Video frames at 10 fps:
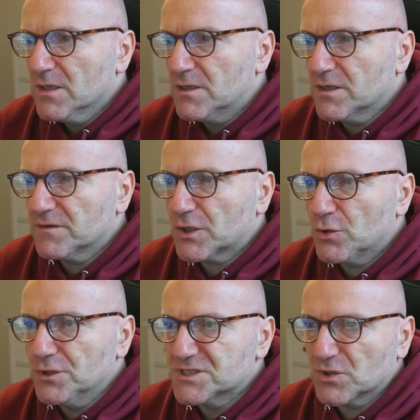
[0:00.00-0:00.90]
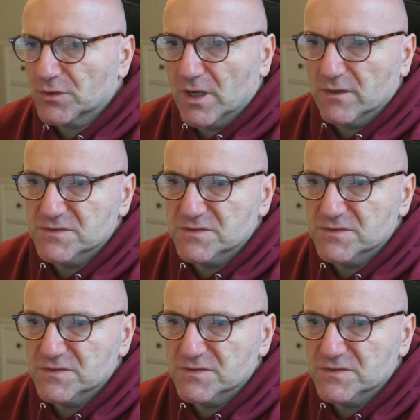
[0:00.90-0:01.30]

Hier geht der König zurück nach